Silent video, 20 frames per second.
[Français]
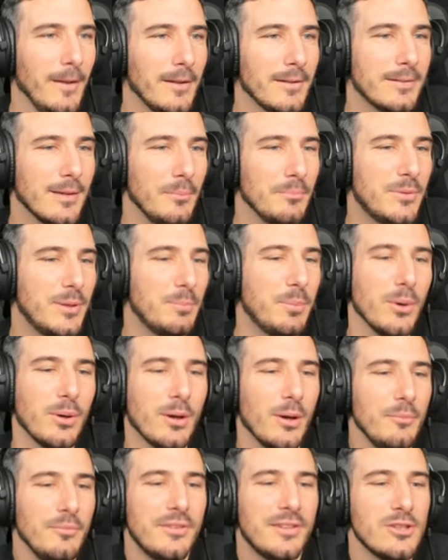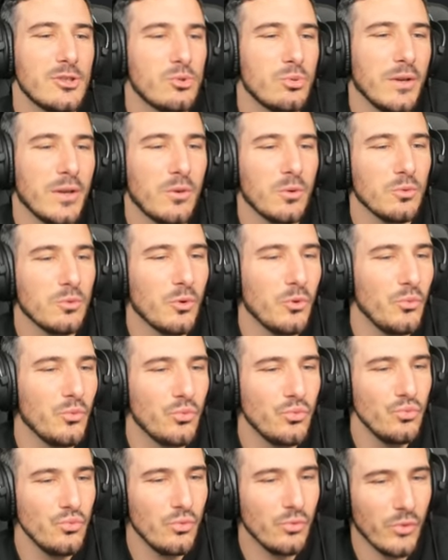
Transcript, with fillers: C'est un petit peu comme si je jouais contre vous.